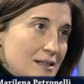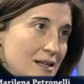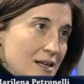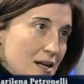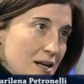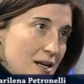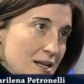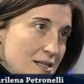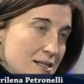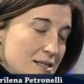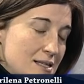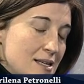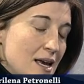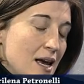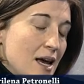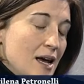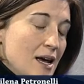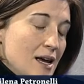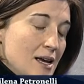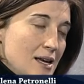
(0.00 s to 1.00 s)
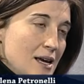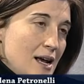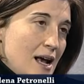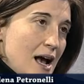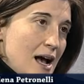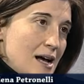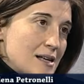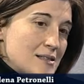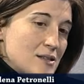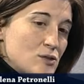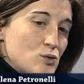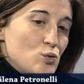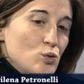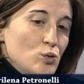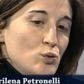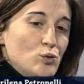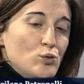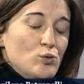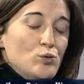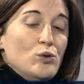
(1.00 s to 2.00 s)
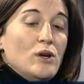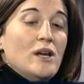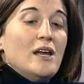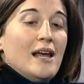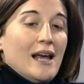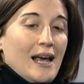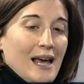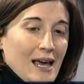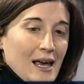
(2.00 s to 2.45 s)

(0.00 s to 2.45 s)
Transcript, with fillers: Terlizzi in casa sul Turi,